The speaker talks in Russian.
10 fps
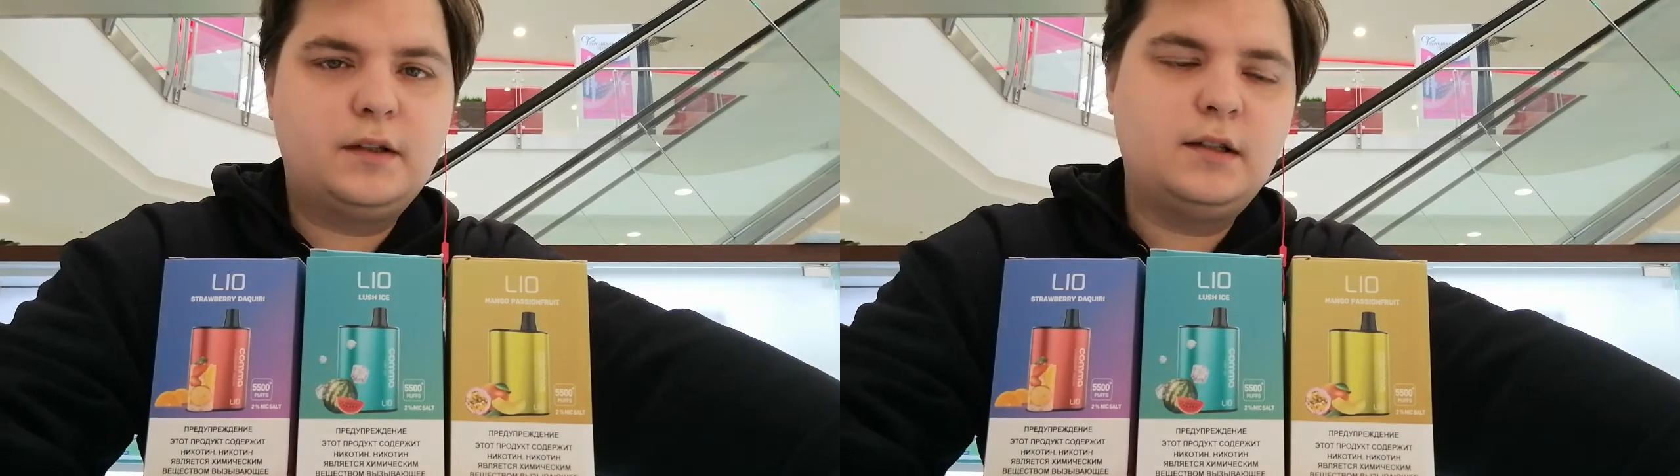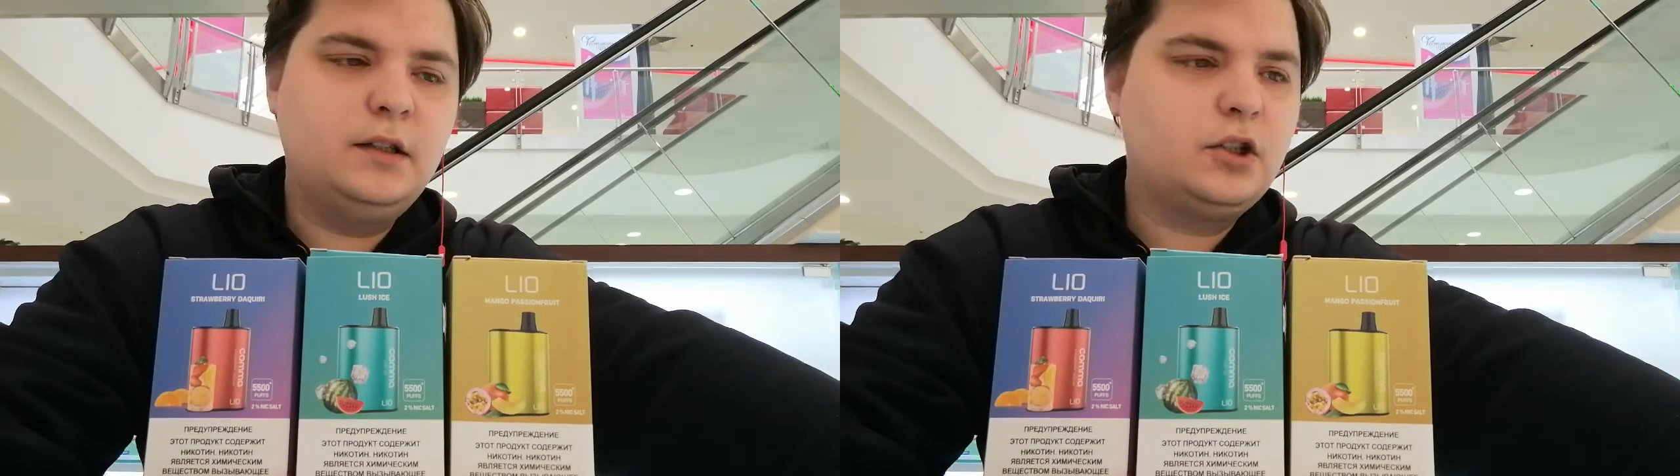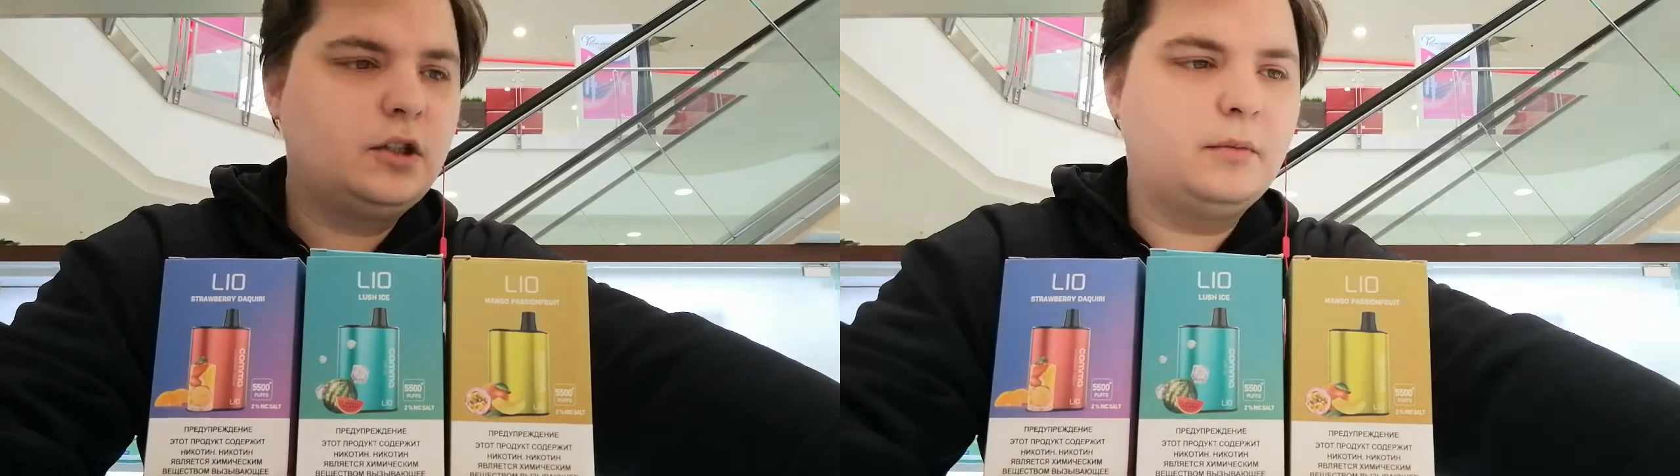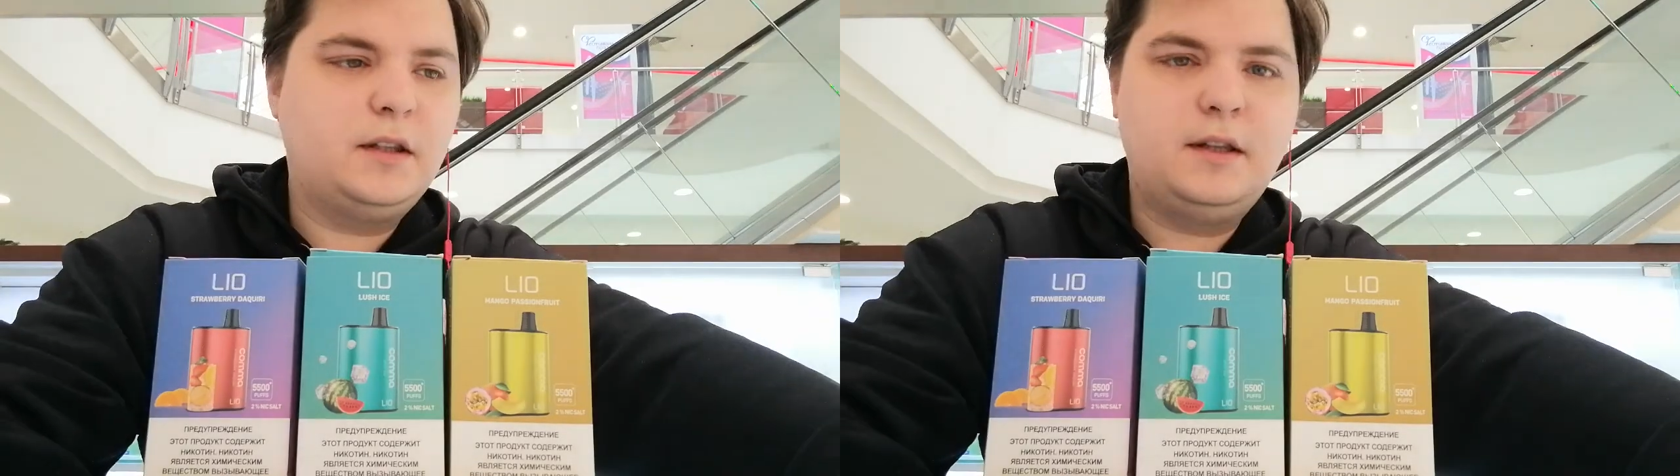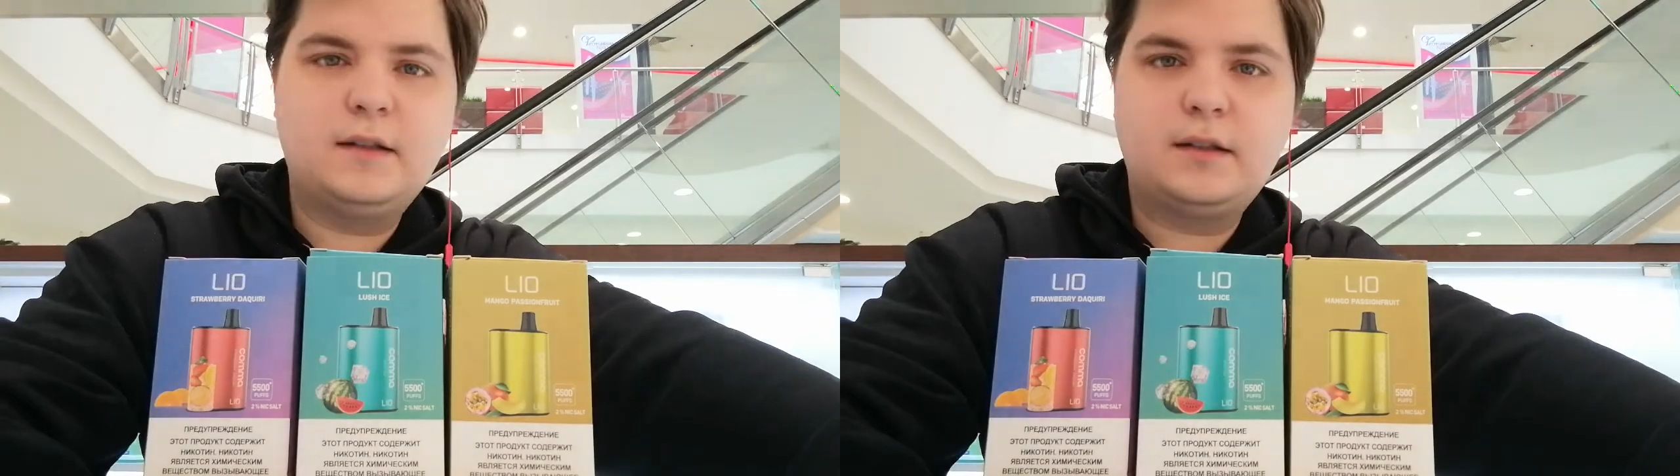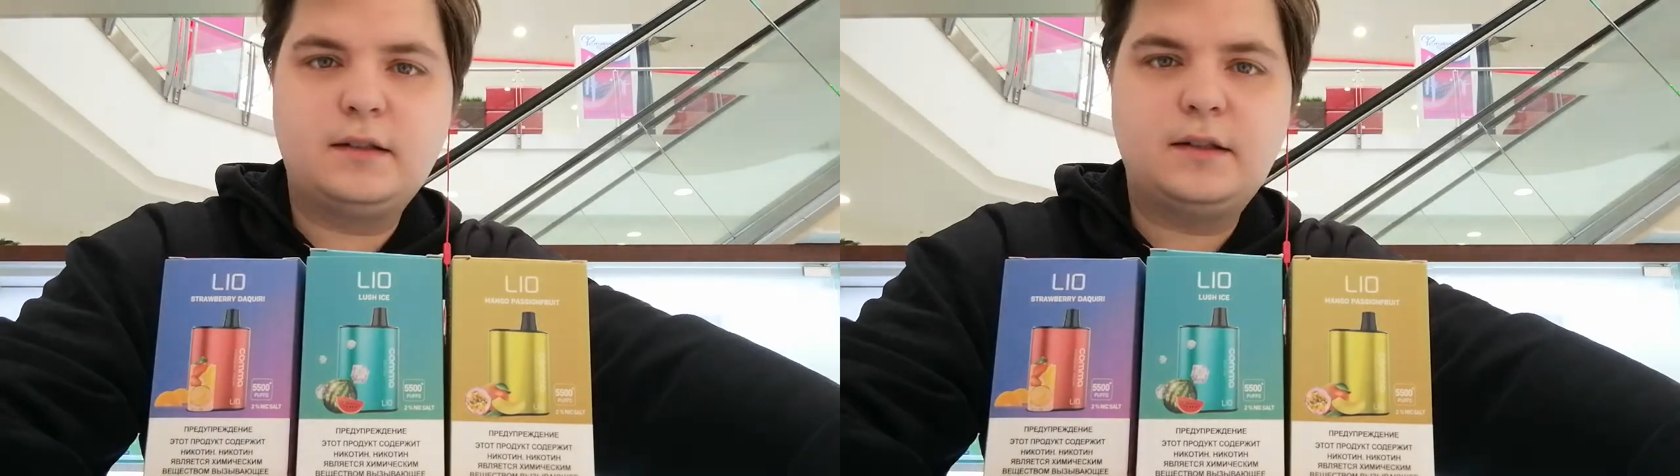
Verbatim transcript: слишком кисло,